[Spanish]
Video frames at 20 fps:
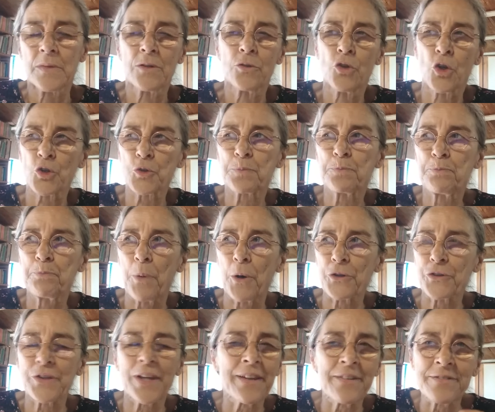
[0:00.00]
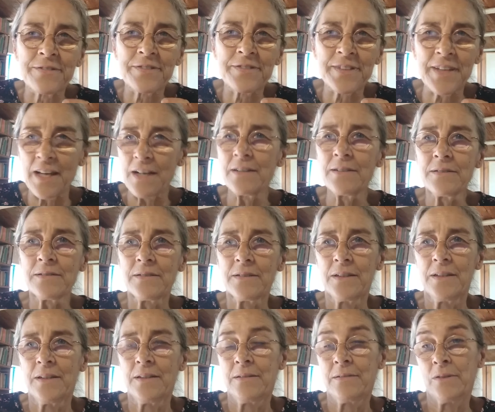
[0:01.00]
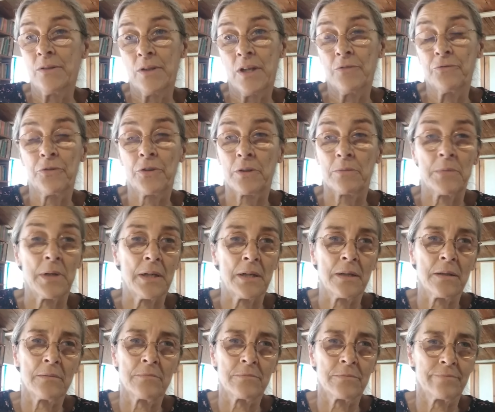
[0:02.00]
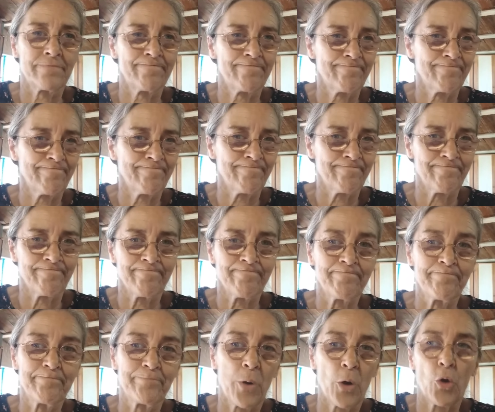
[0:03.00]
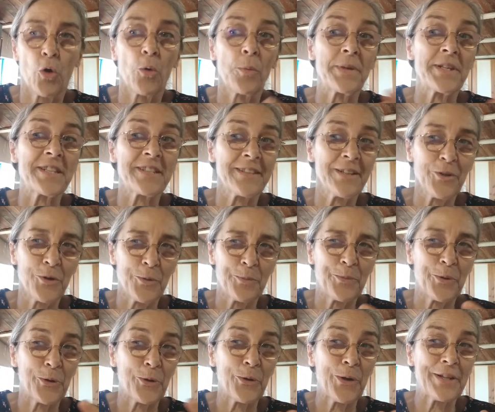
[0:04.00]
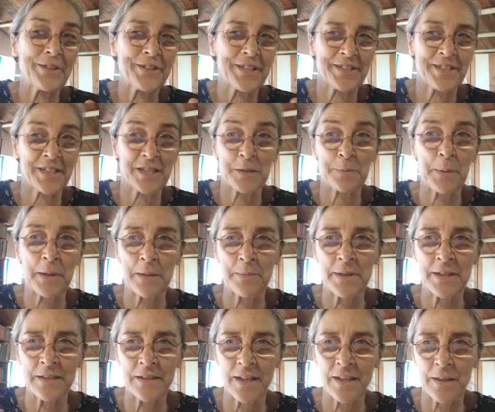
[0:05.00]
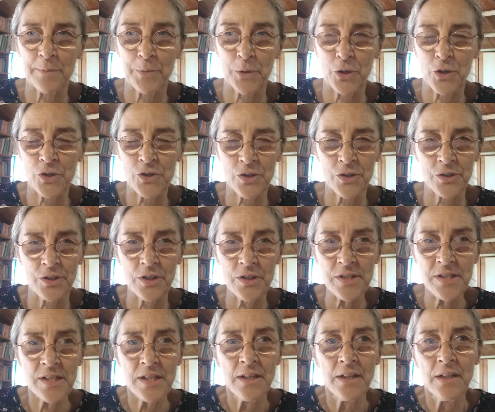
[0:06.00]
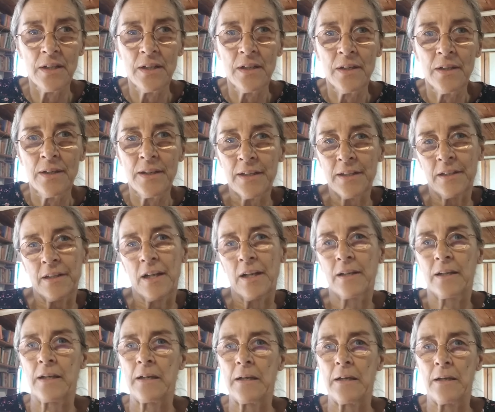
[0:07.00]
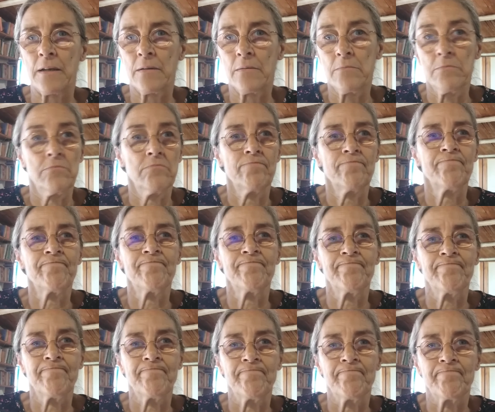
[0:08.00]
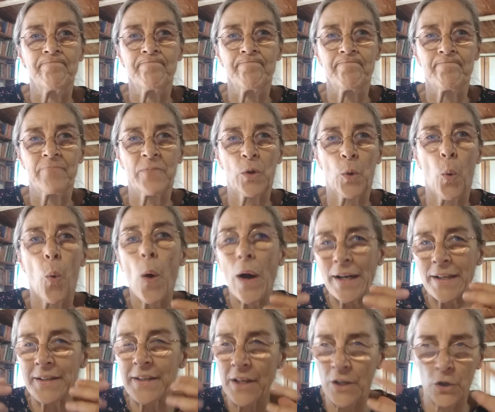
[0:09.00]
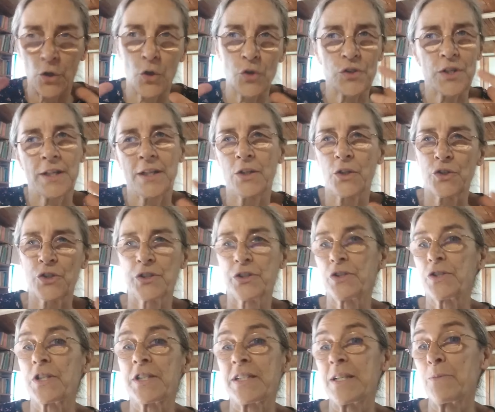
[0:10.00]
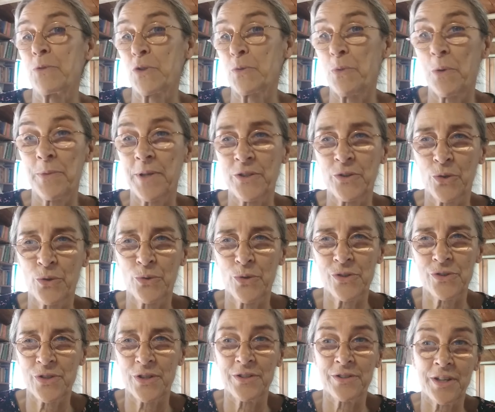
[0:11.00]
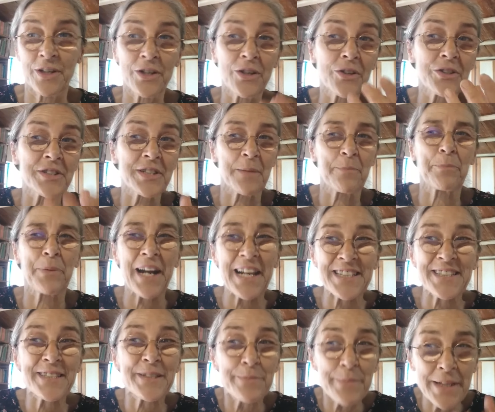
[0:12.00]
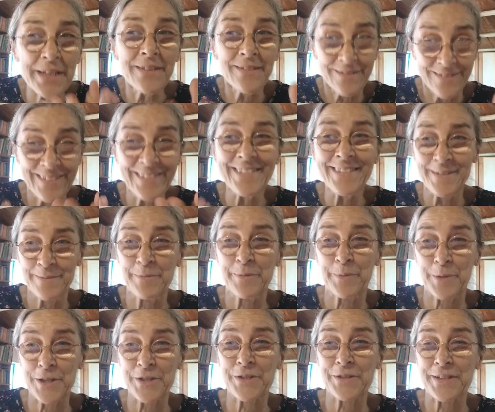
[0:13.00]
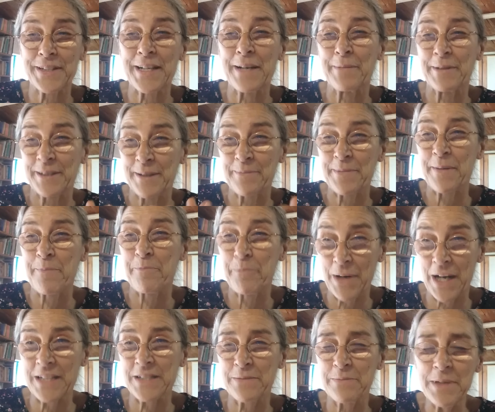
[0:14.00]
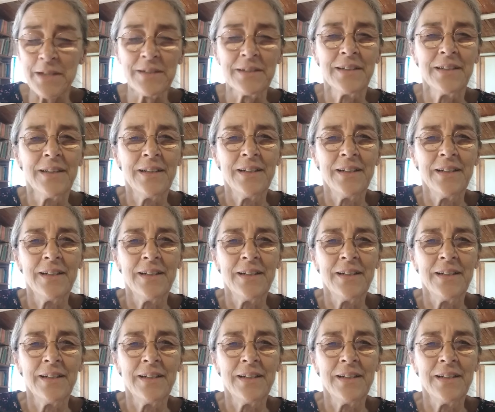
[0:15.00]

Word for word: nos potencia de una forma mm, poco vista o poco antes experimentada por nosotros, en la que mm, cualquier cosa que nosotros estemos moviendo en nuestro interior se plasme, ¿eh? por eso se llama también plasma,